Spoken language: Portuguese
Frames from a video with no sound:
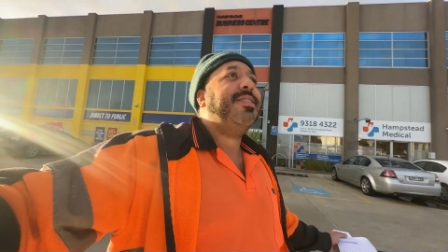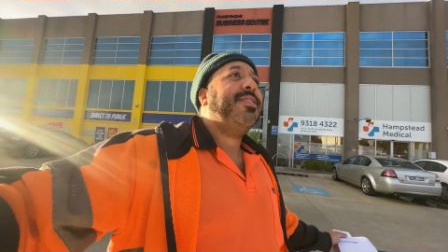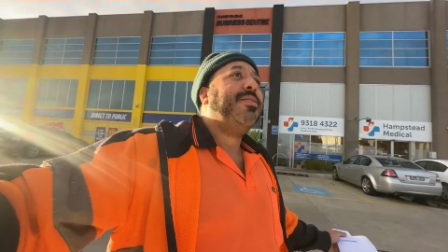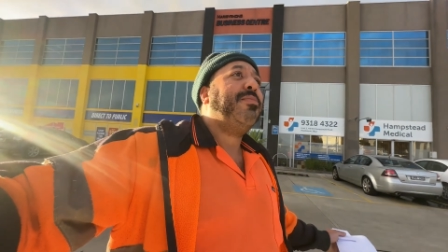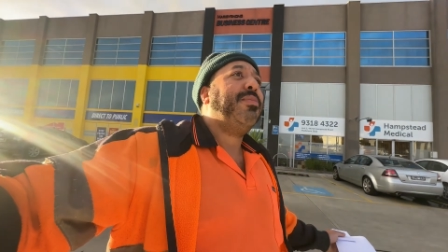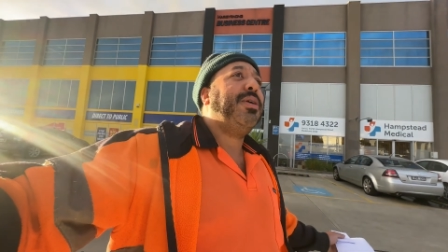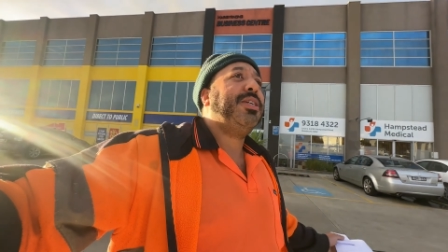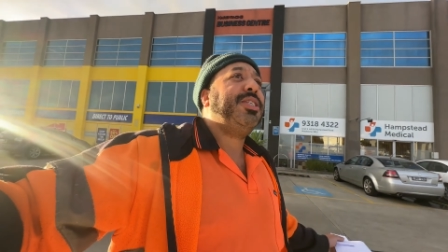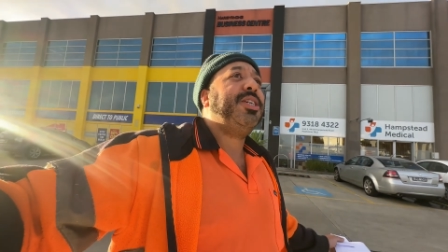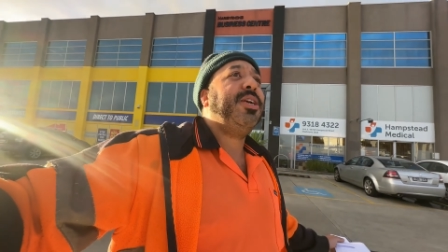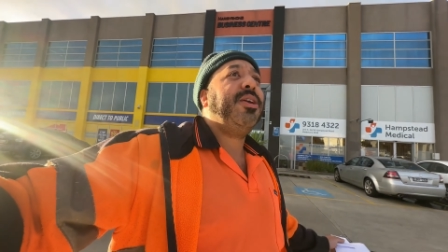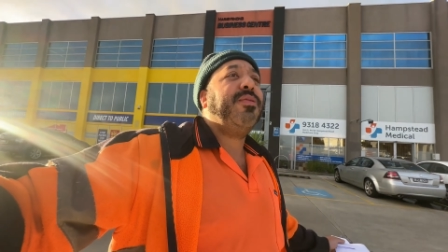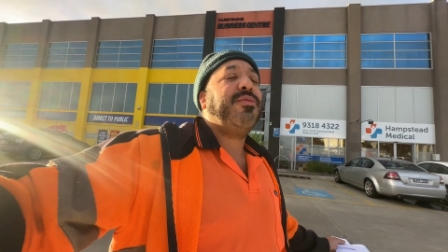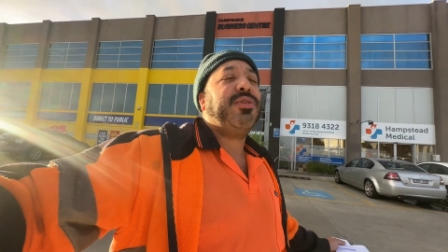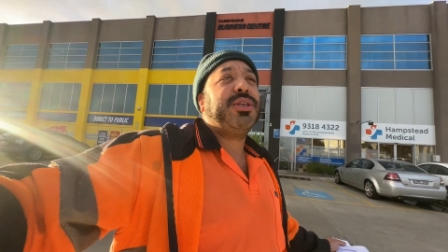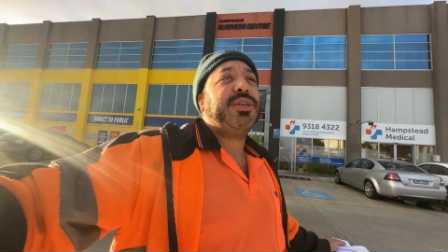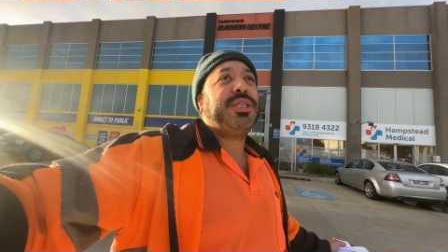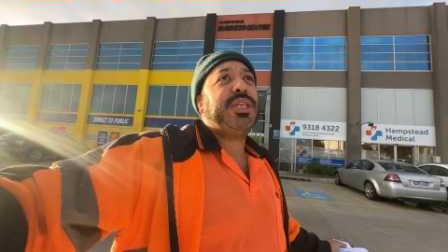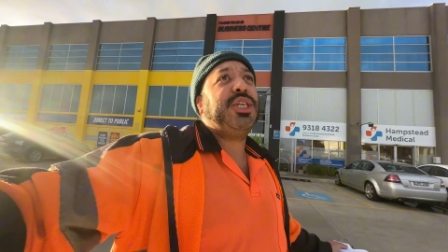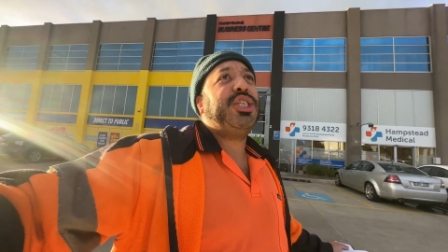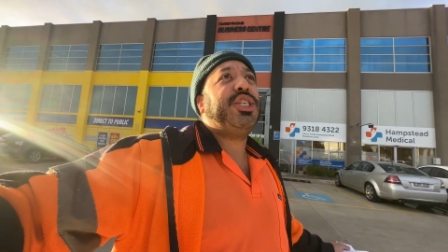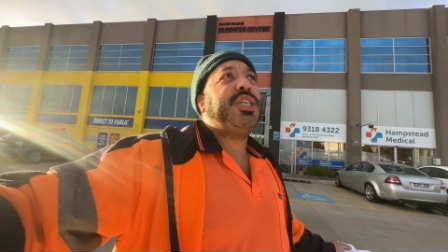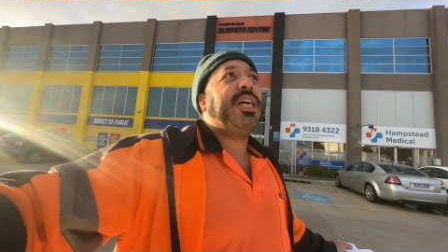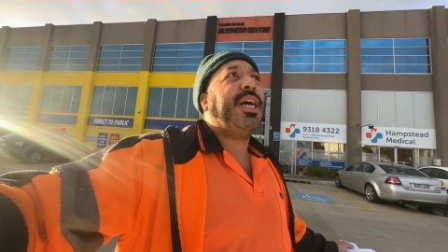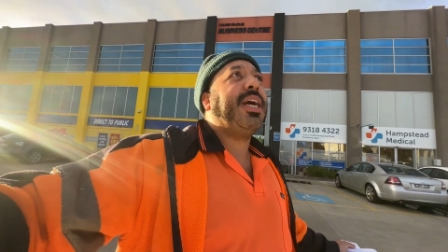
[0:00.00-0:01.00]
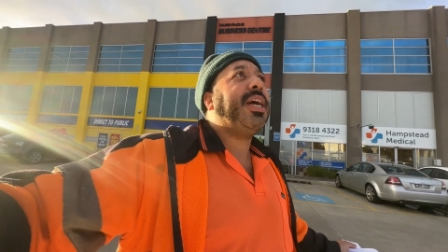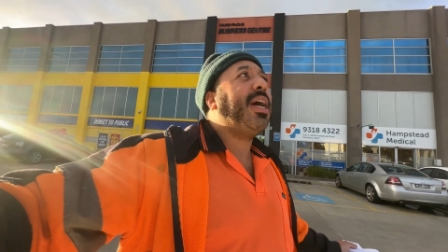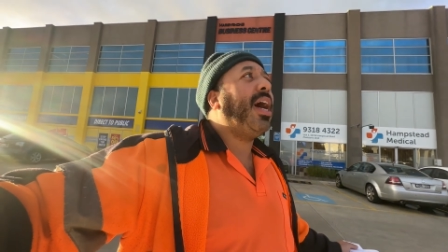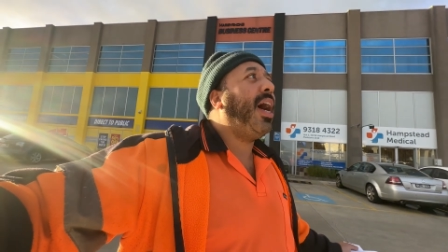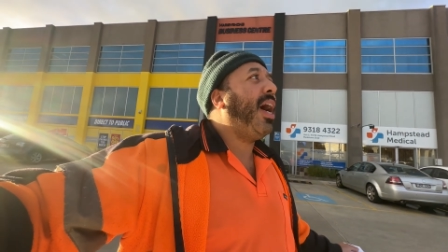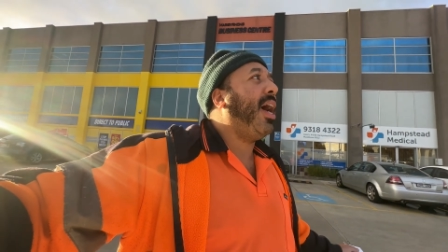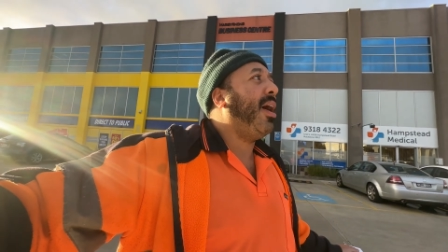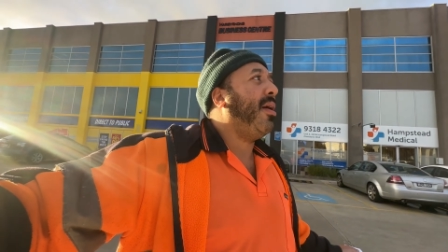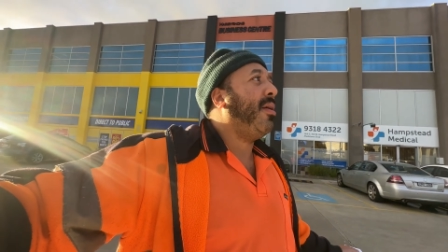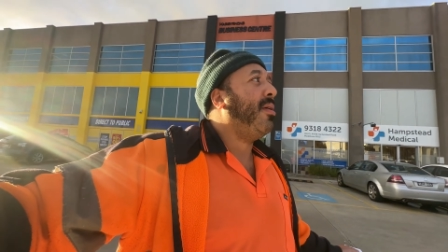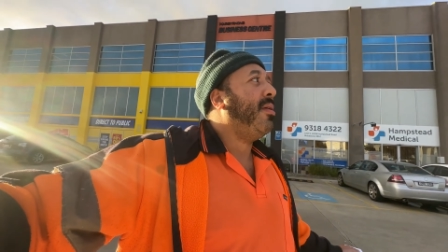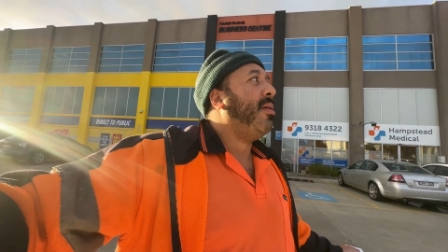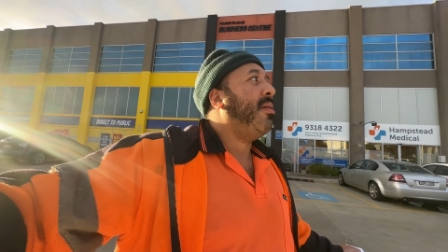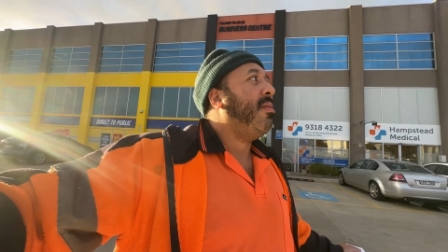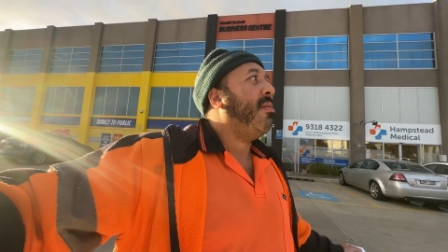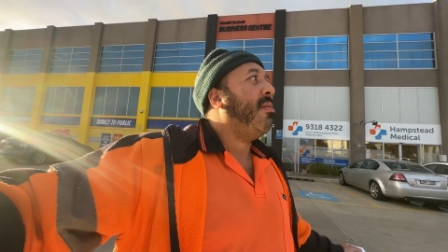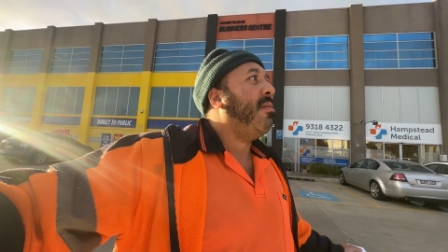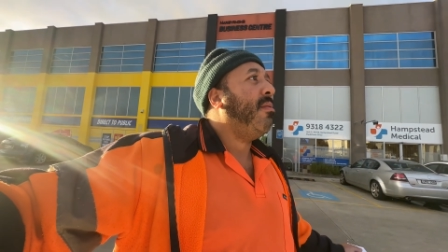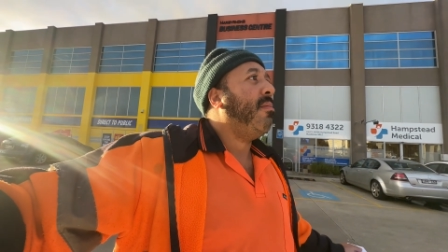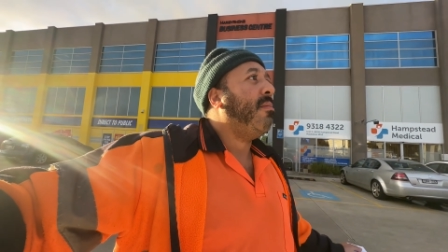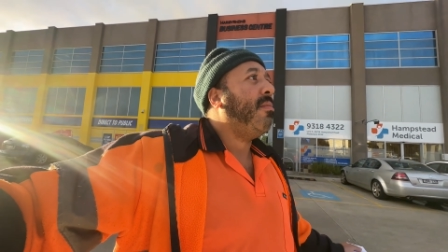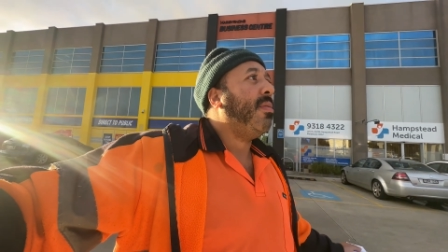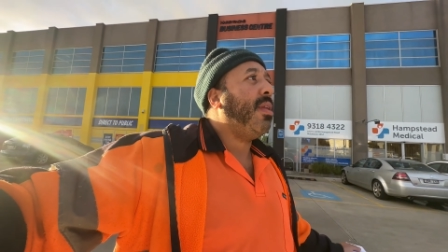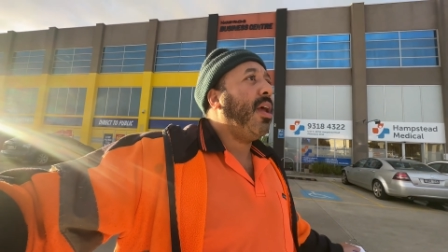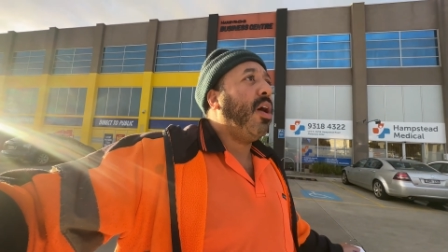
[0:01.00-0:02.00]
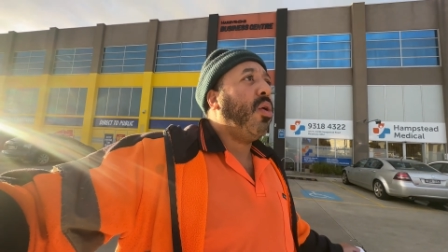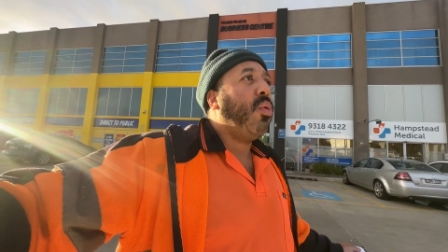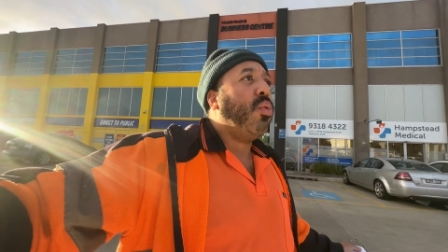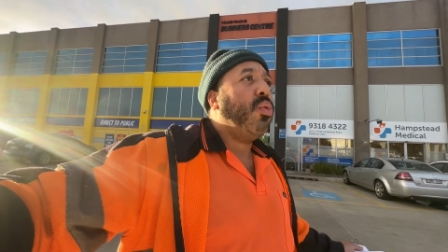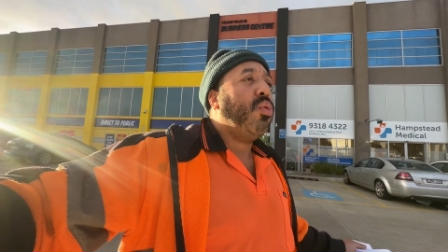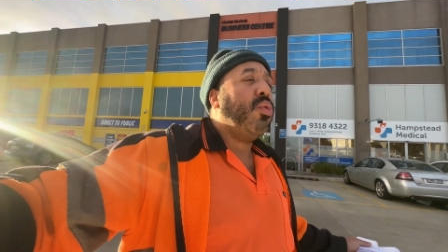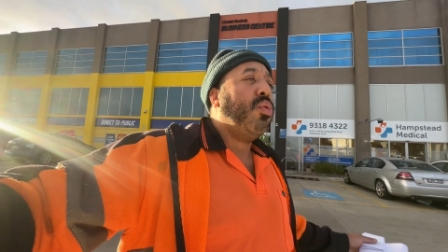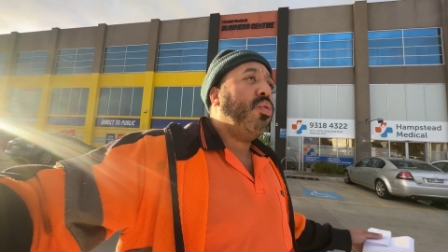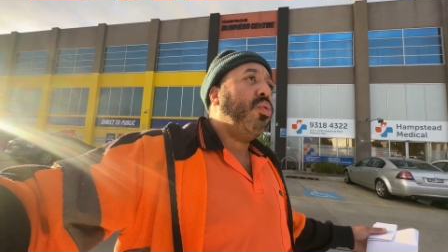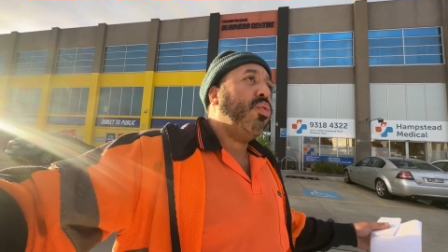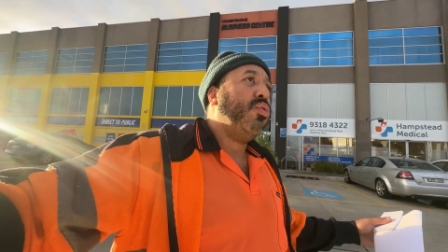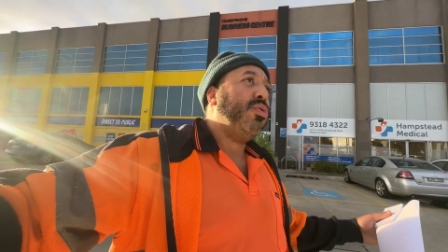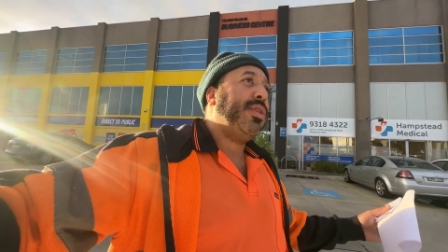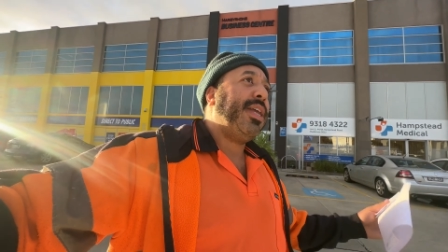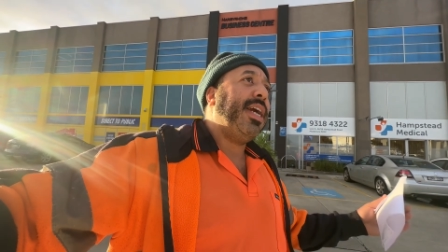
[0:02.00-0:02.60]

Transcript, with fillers: Imagina você chegar, né? O, o